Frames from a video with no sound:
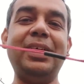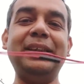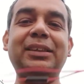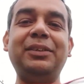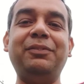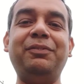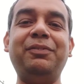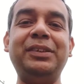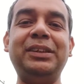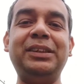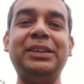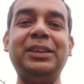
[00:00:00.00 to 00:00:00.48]

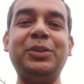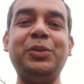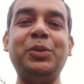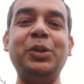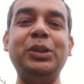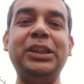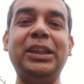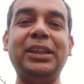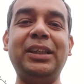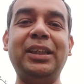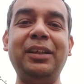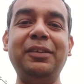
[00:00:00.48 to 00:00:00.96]
ऐसा फिर से
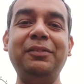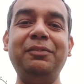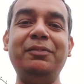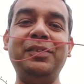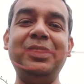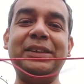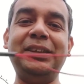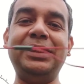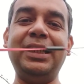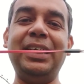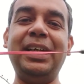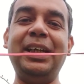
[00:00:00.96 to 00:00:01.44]
खुल जाता है
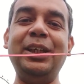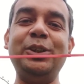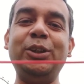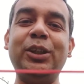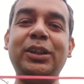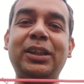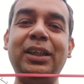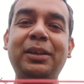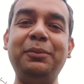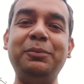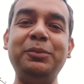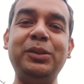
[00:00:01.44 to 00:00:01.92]
फिर से रेडी हो
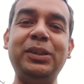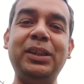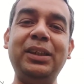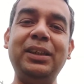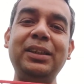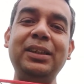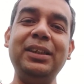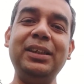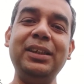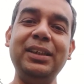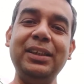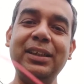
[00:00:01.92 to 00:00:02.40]
जाता है
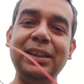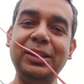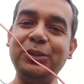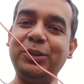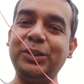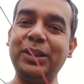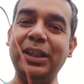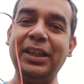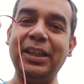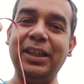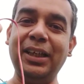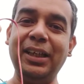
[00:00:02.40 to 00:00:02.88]
मुझे
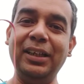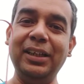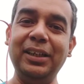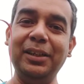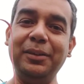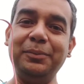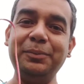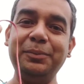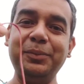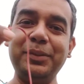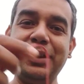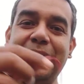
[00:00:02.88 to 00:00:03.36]
यूज़ करने के
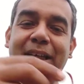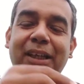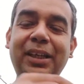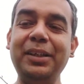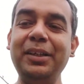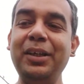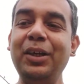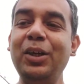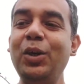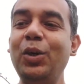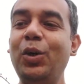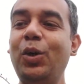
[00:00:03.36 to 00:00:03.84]
लिए
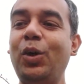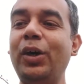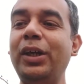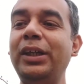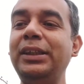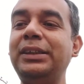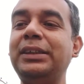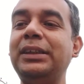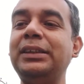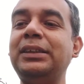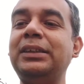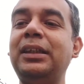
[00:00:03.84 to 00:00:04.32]
राइट
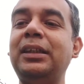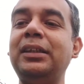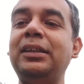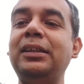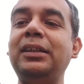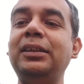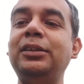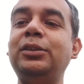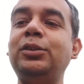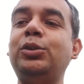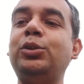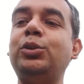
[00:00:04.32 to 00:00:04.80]
और इसके
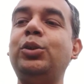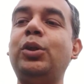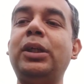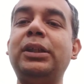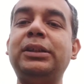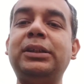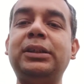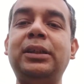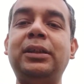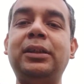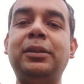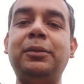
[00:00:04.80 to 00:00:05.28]
साथ ये जो
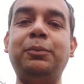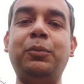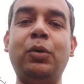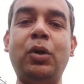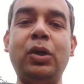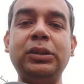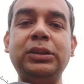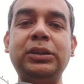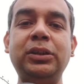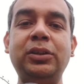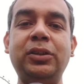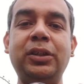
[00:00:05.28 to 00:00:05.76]
छोटा सा
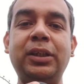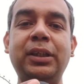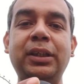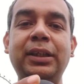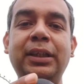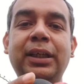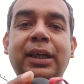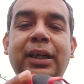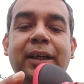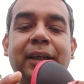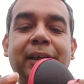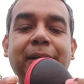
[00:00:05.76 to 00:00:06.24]
बॉक्स इन्होंने
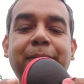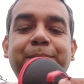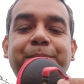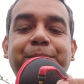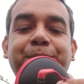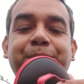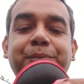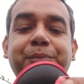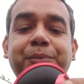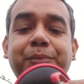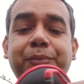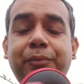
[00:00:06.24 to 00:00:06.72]
दिया है
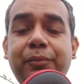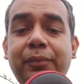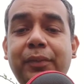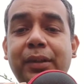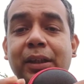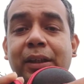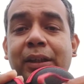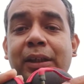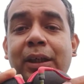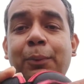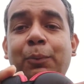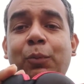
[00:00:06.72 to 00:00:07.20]

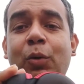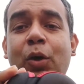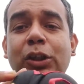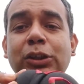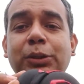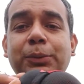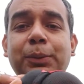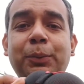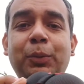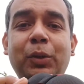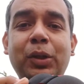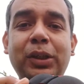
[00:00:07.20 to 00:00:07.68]
ये
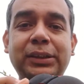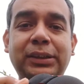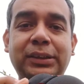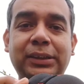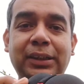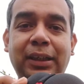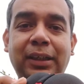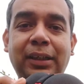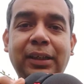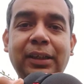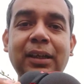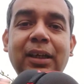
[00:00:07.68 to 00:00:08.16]
बॉक्स भी बहुत
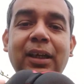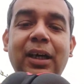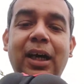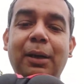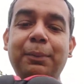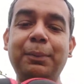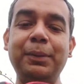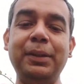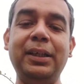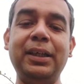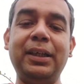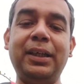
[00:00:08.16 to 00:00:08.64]
अच्छा है
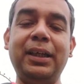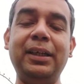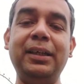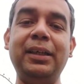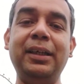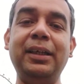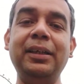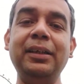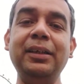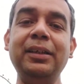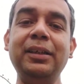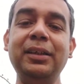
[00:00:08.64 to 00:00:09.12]
आपने देखा
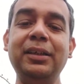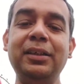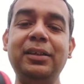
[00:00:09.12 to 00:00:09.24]
ही है